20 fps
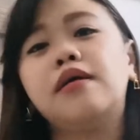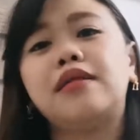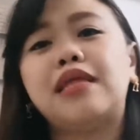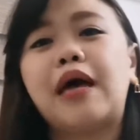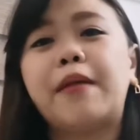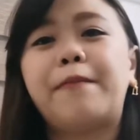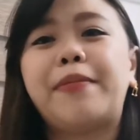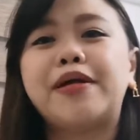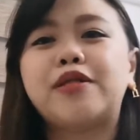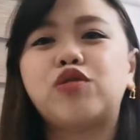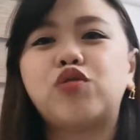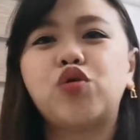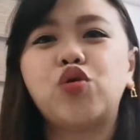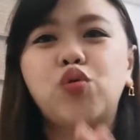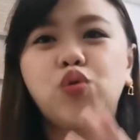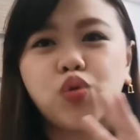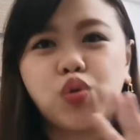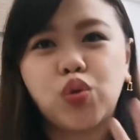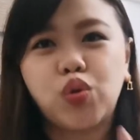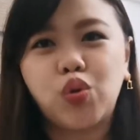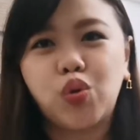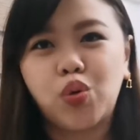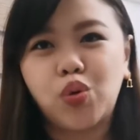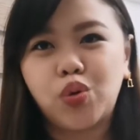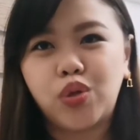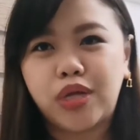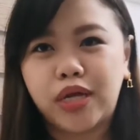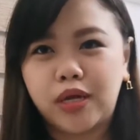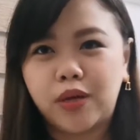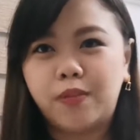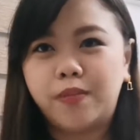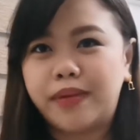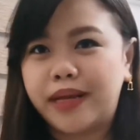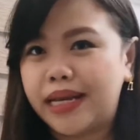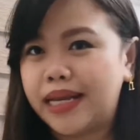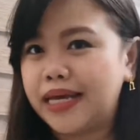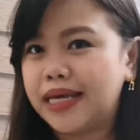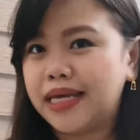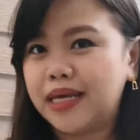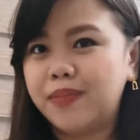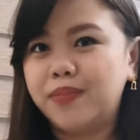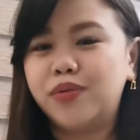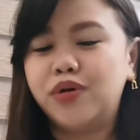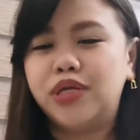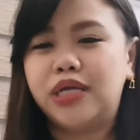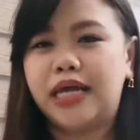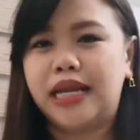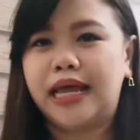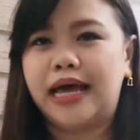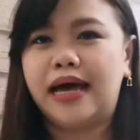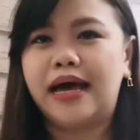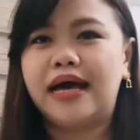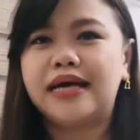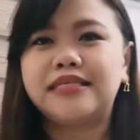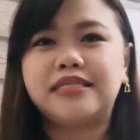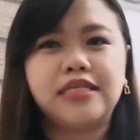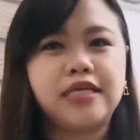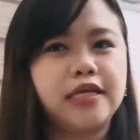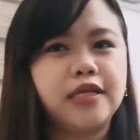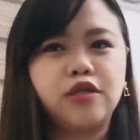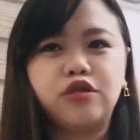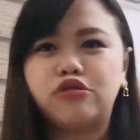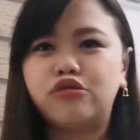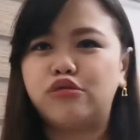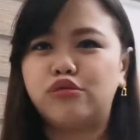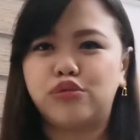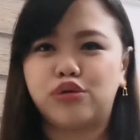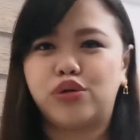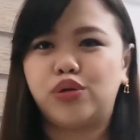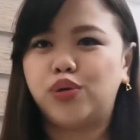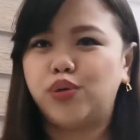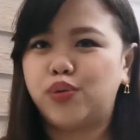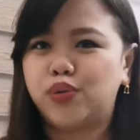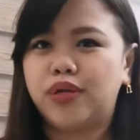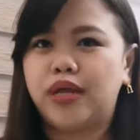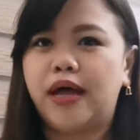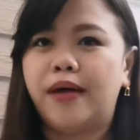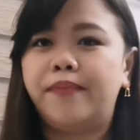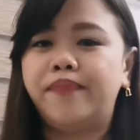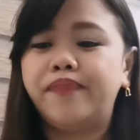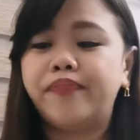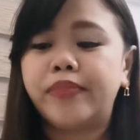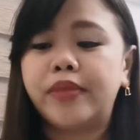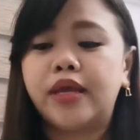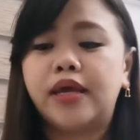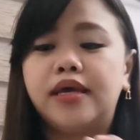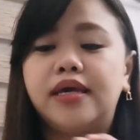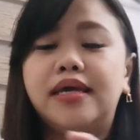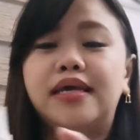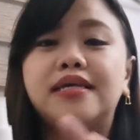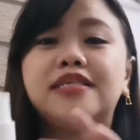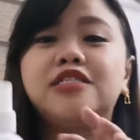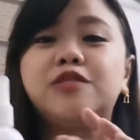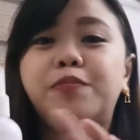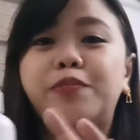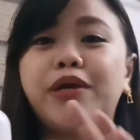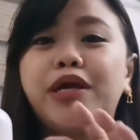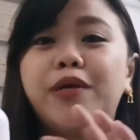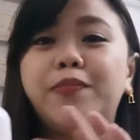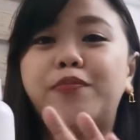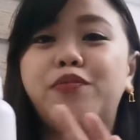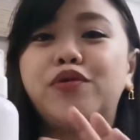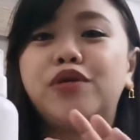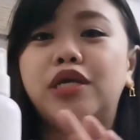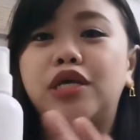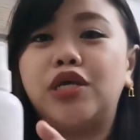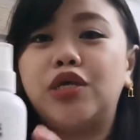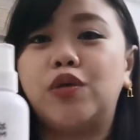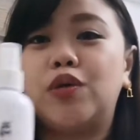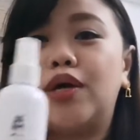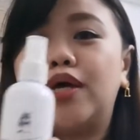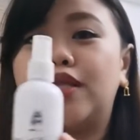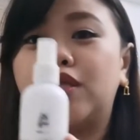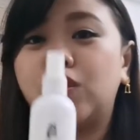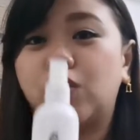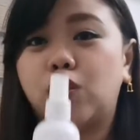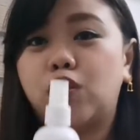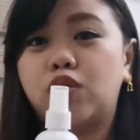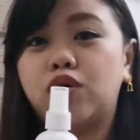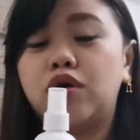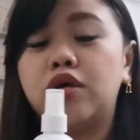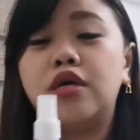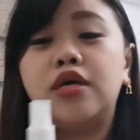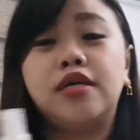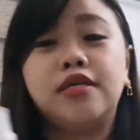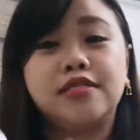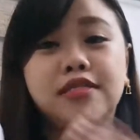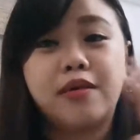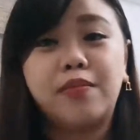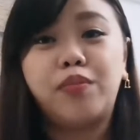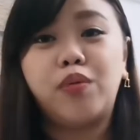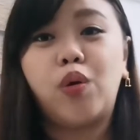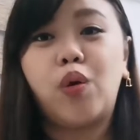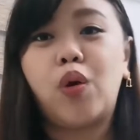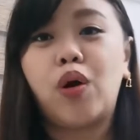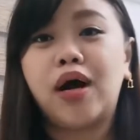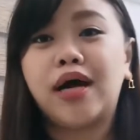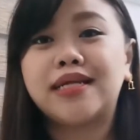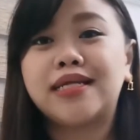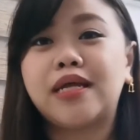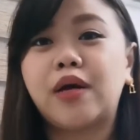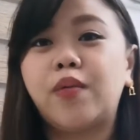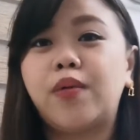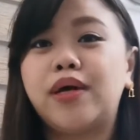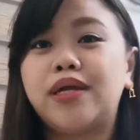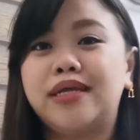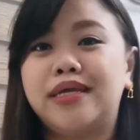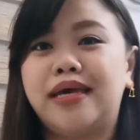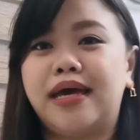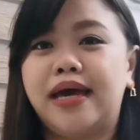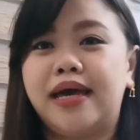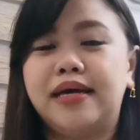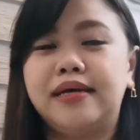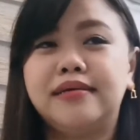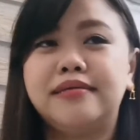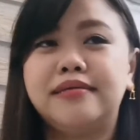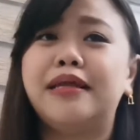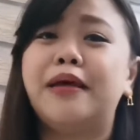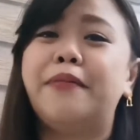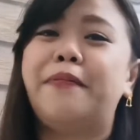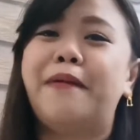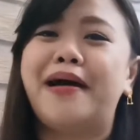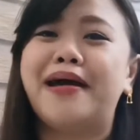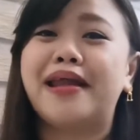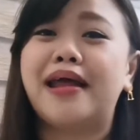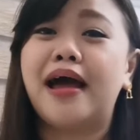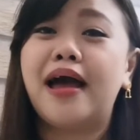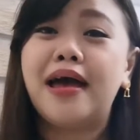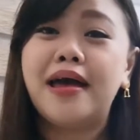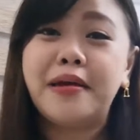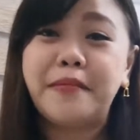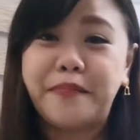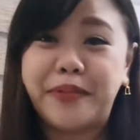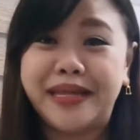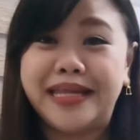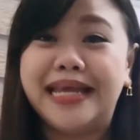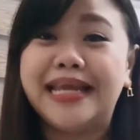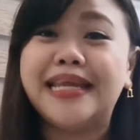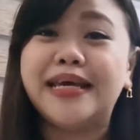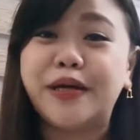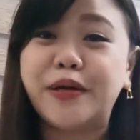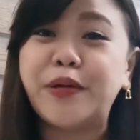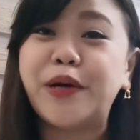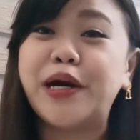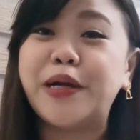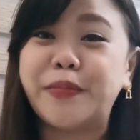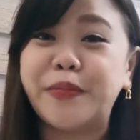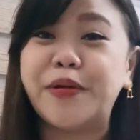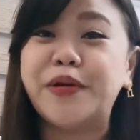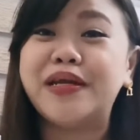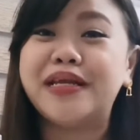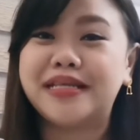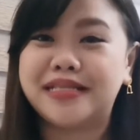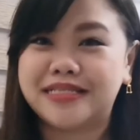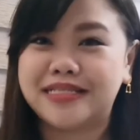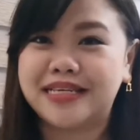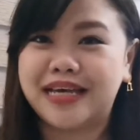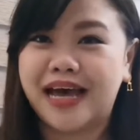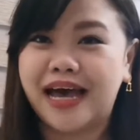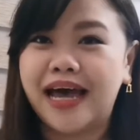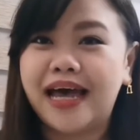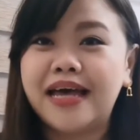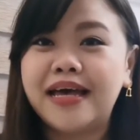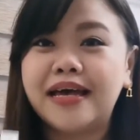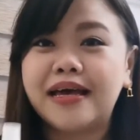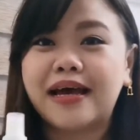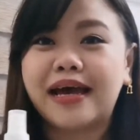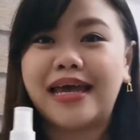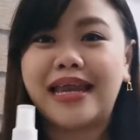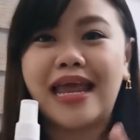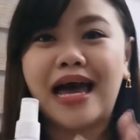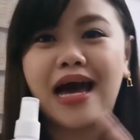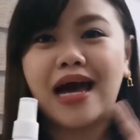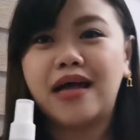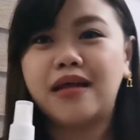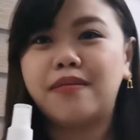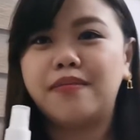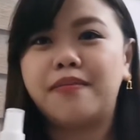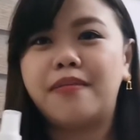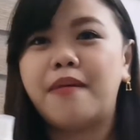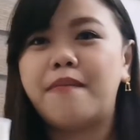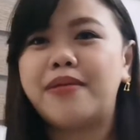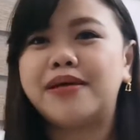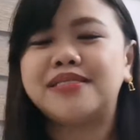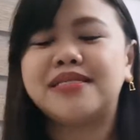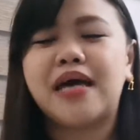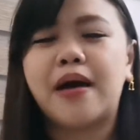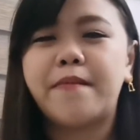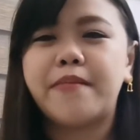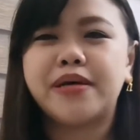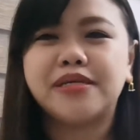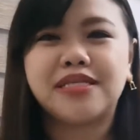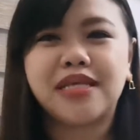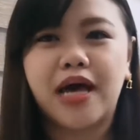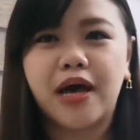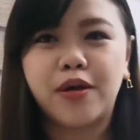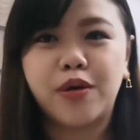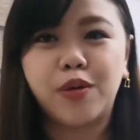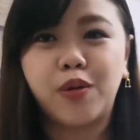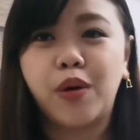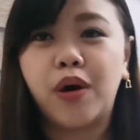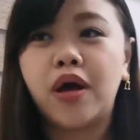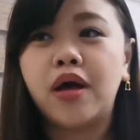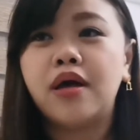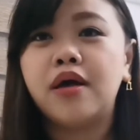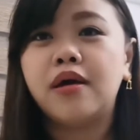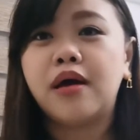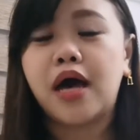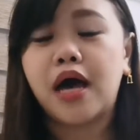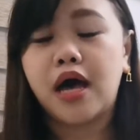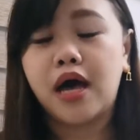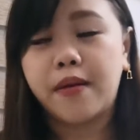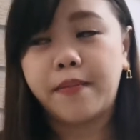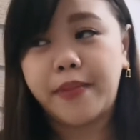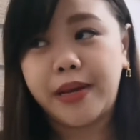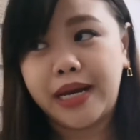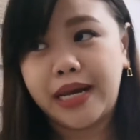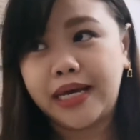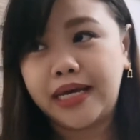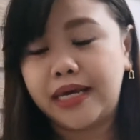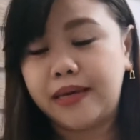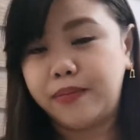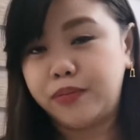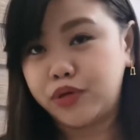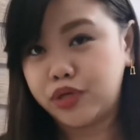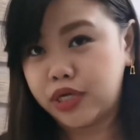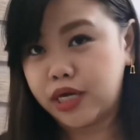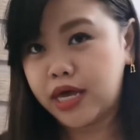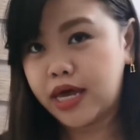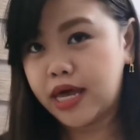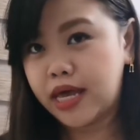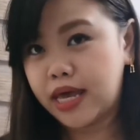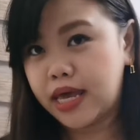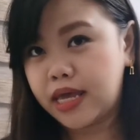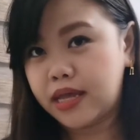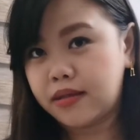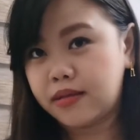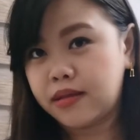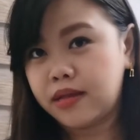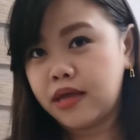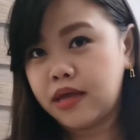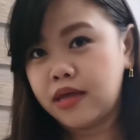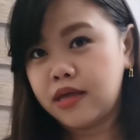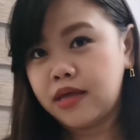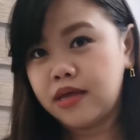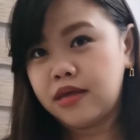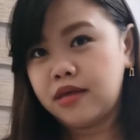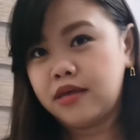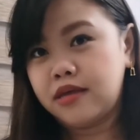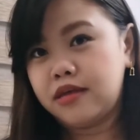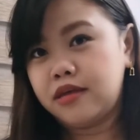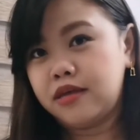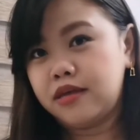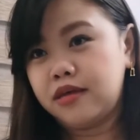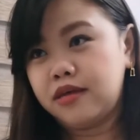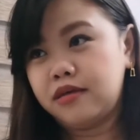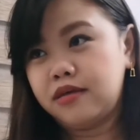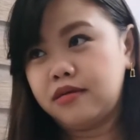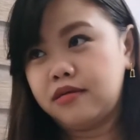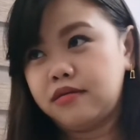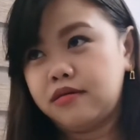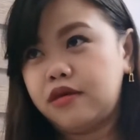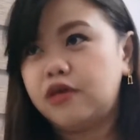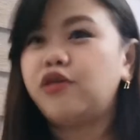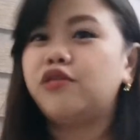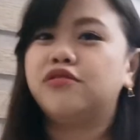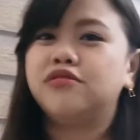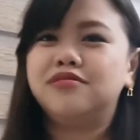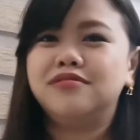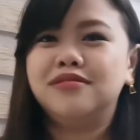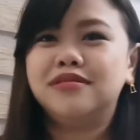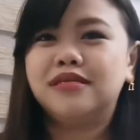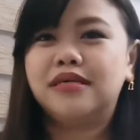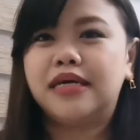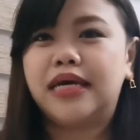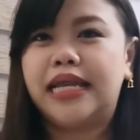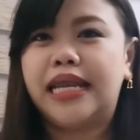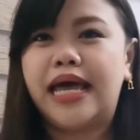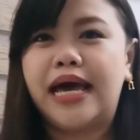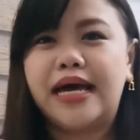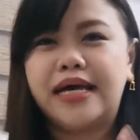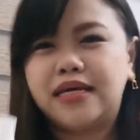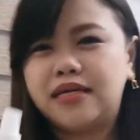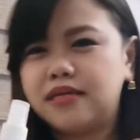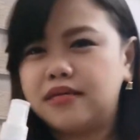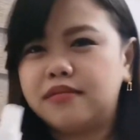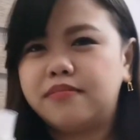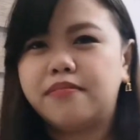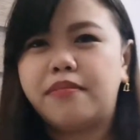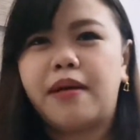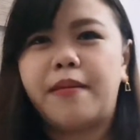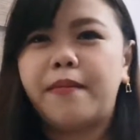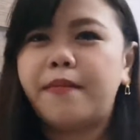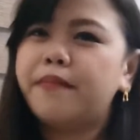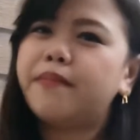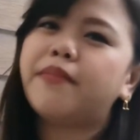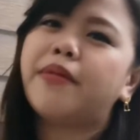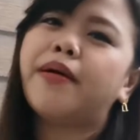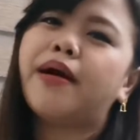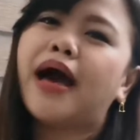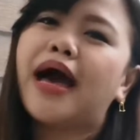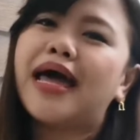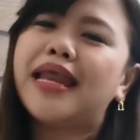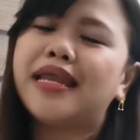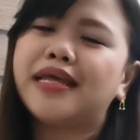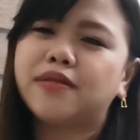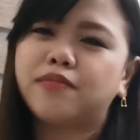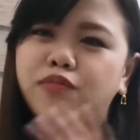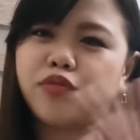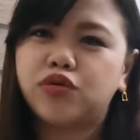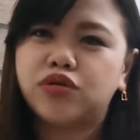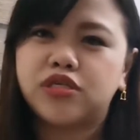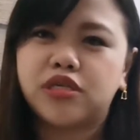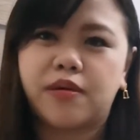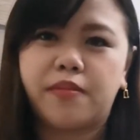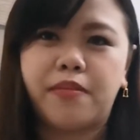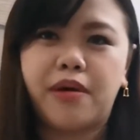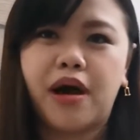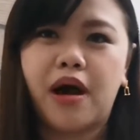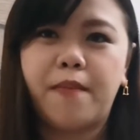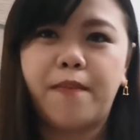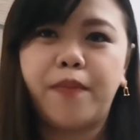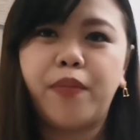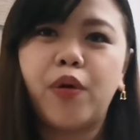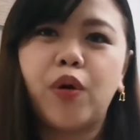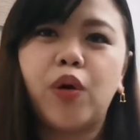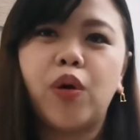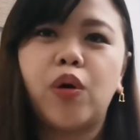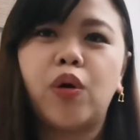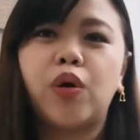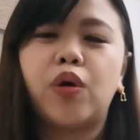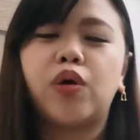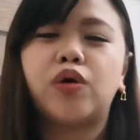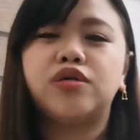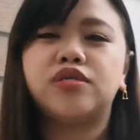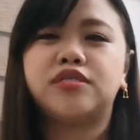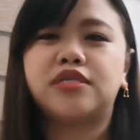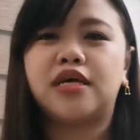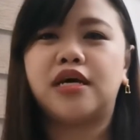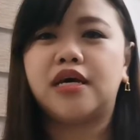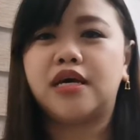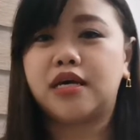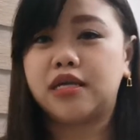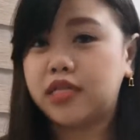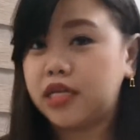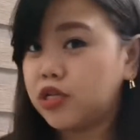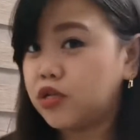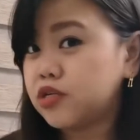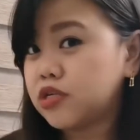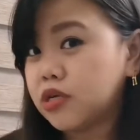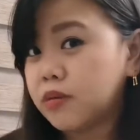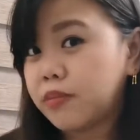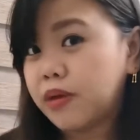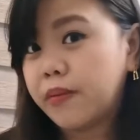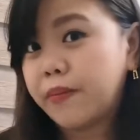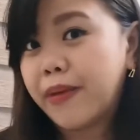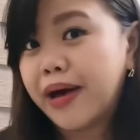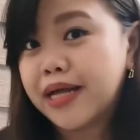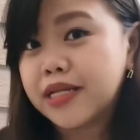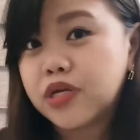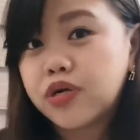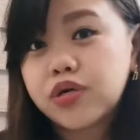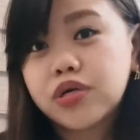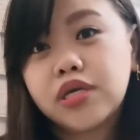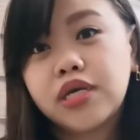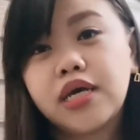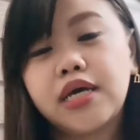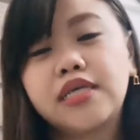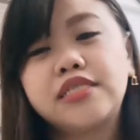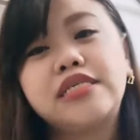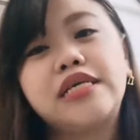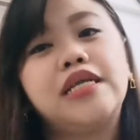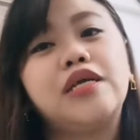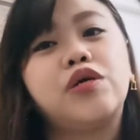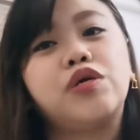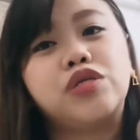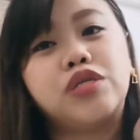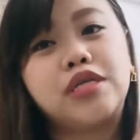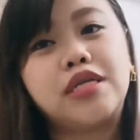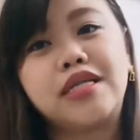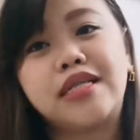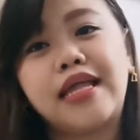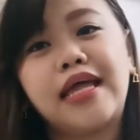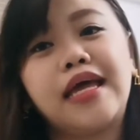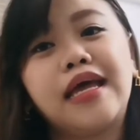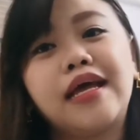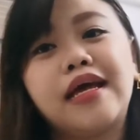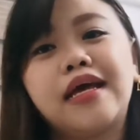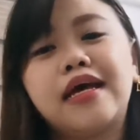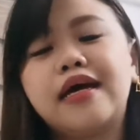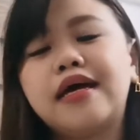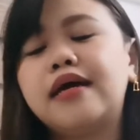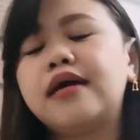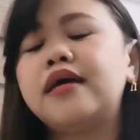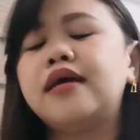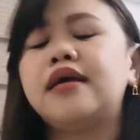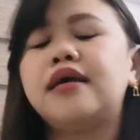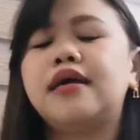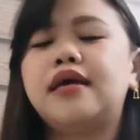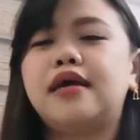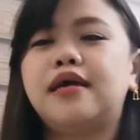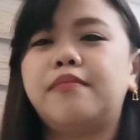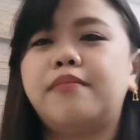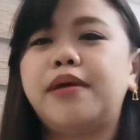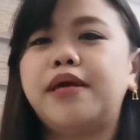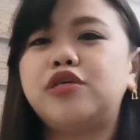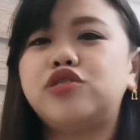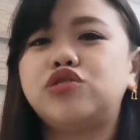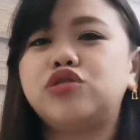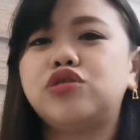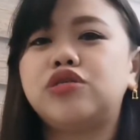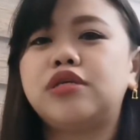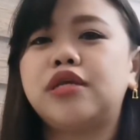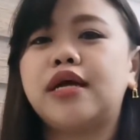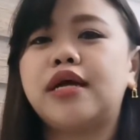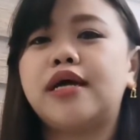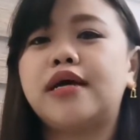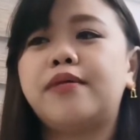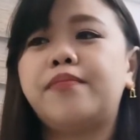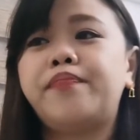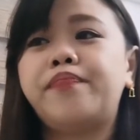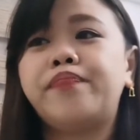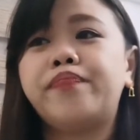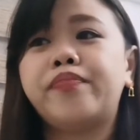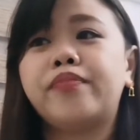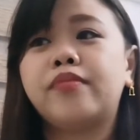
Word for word: Dapat tuyong-tuyo na yung balahibo nila, as in tuyong-tuyo na. I-spray po ninyo ito sa buong katawan niya na parang pinaliguan mo ulit siya. Kailangan mamasa-masa yung uh, balahibo niya and yon kailangan ma- makalat mo sa mga po, sa dito sa may batok niya, sa likod ng tenga, and make sure na